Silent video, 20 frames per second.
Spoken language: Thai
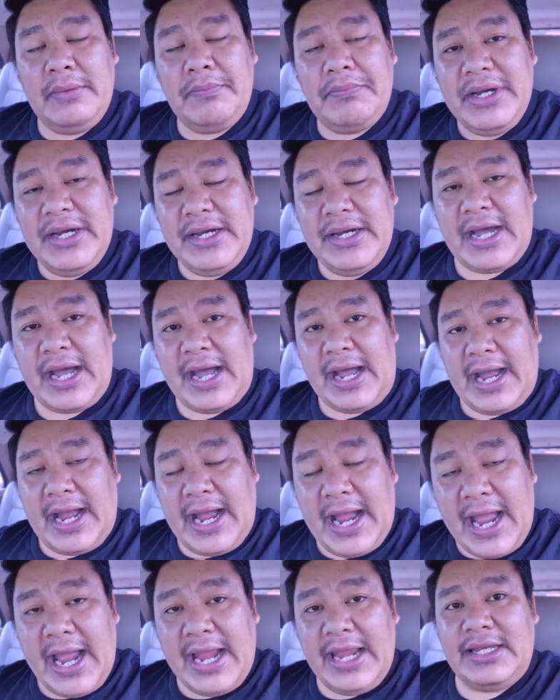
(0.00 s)
เพื่อ
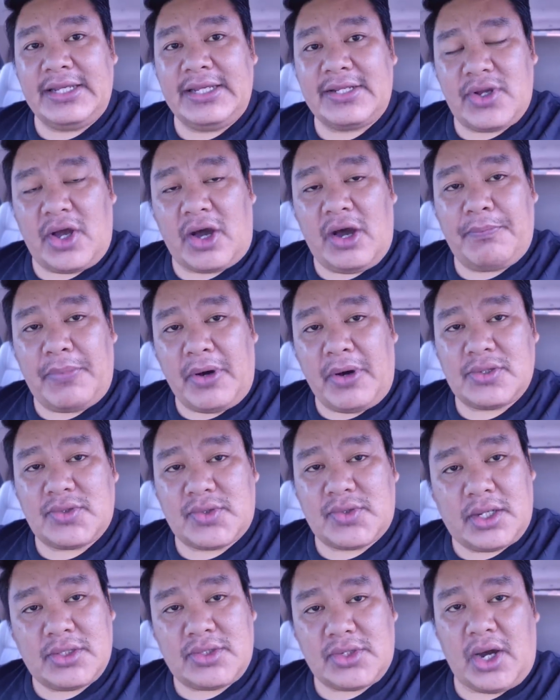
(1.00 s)
ให้สปส
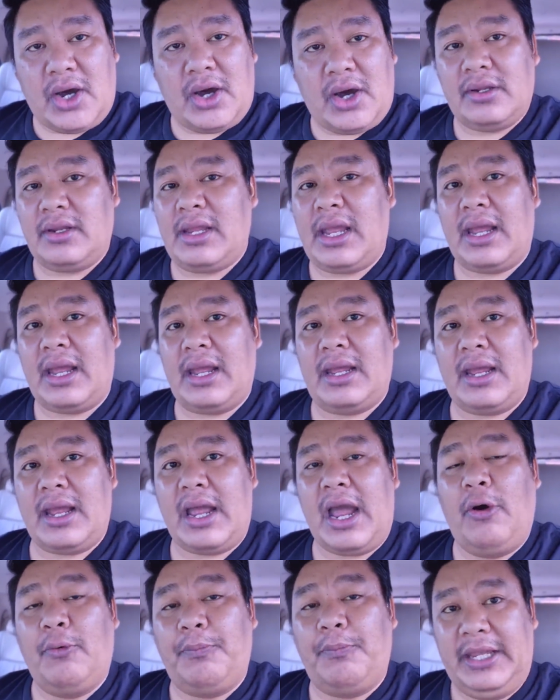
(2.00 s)
ชเนี่ย
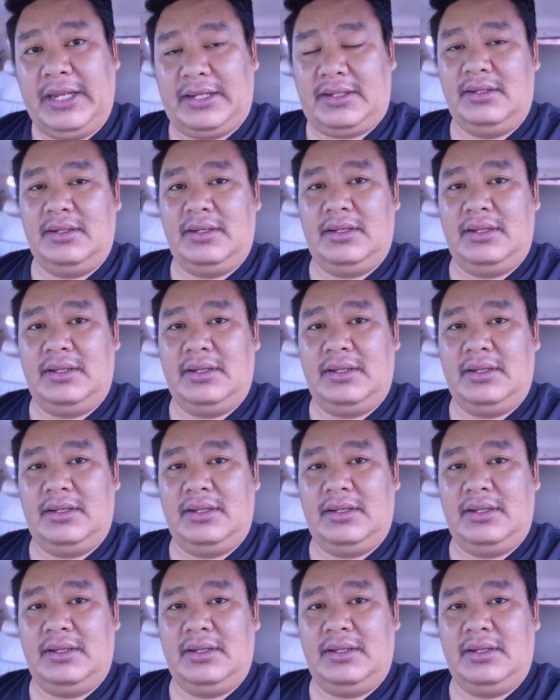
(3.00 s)
เอาผิด